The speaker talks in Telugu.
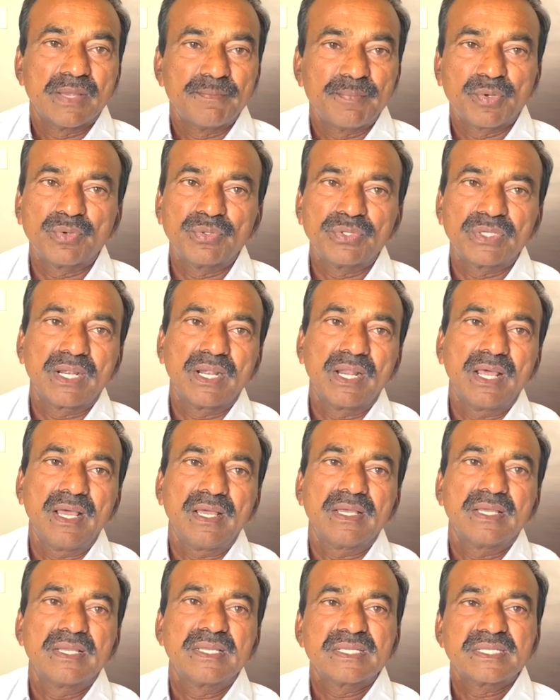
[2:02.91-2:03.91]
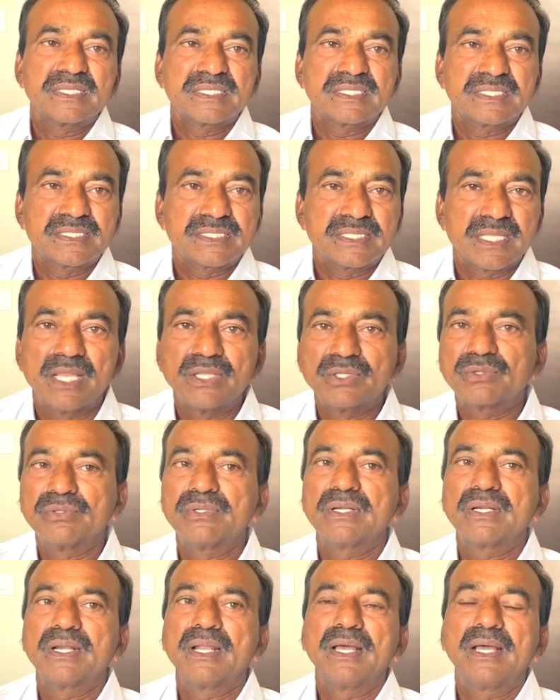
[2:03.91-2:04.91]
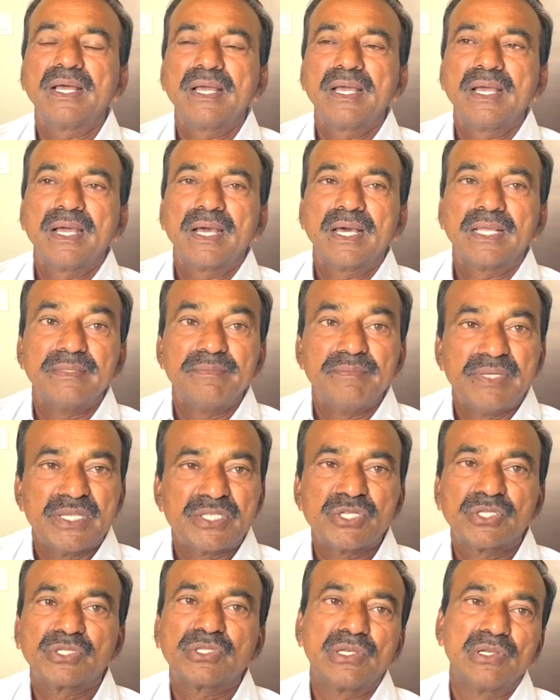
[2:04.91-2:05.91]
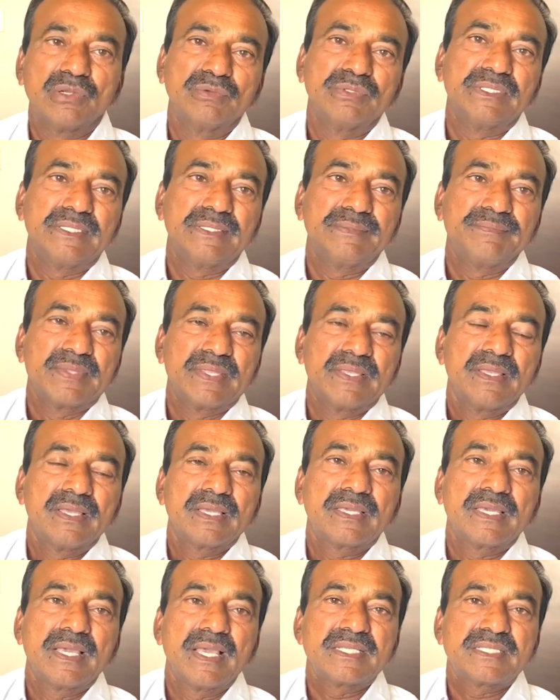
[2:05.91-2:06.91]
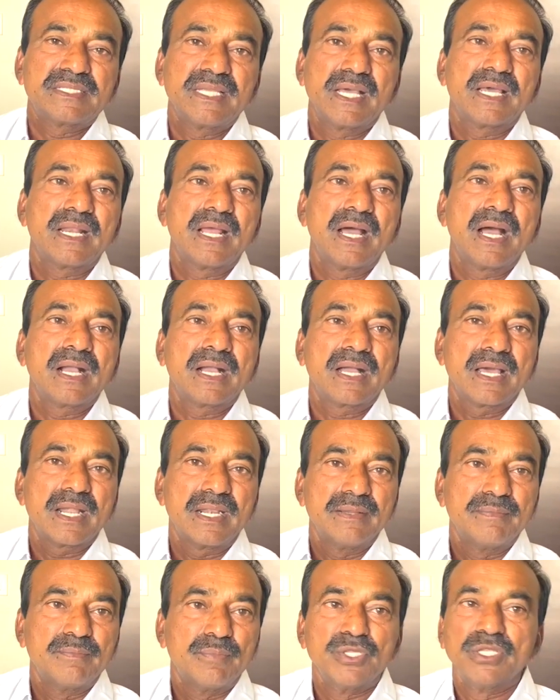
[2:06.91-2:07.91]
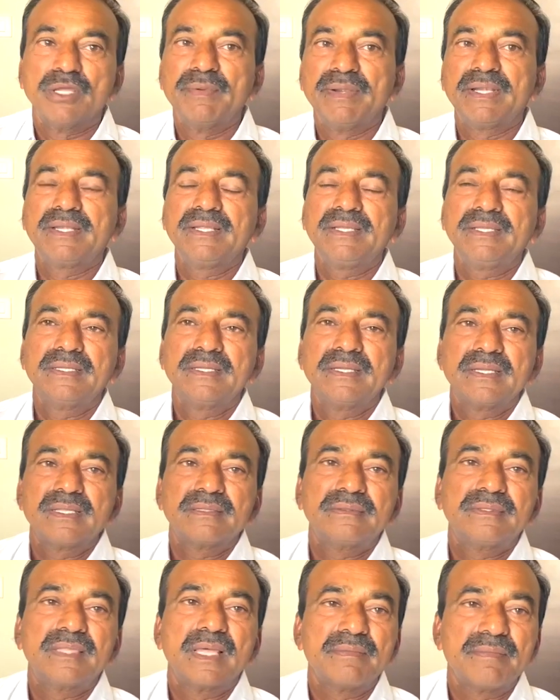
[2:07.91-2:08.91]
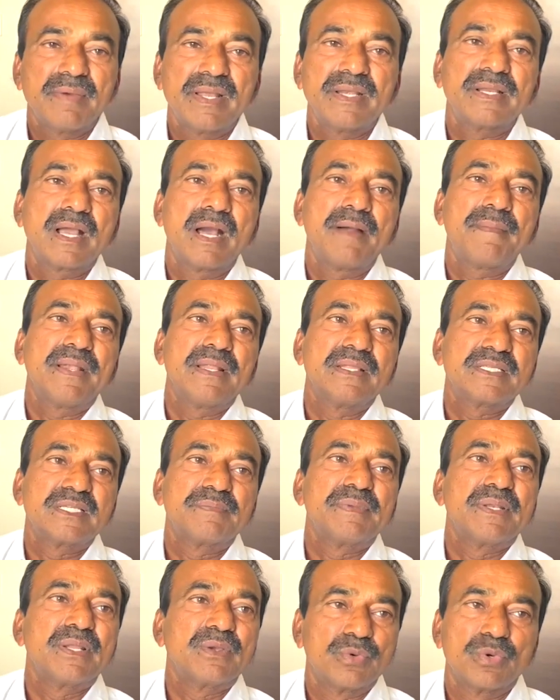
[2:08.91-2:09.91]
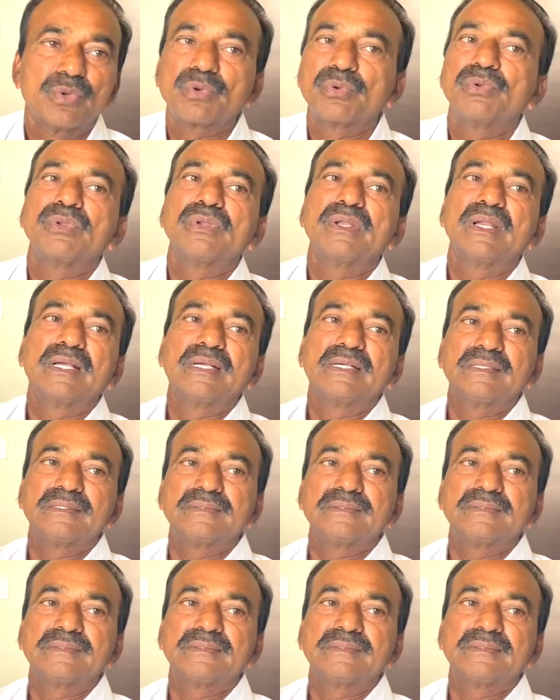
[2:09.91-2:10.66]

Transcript: చంపుకుంటారా సాదుకుంటారా అది మీ చేతుల్లో ఉంది కేసీఆర్ హంకారాన్ని బొందబెట్టి ధర్మాన్ని కాపాడాలని చెప్పి నేను కోరుకుంటున్నాను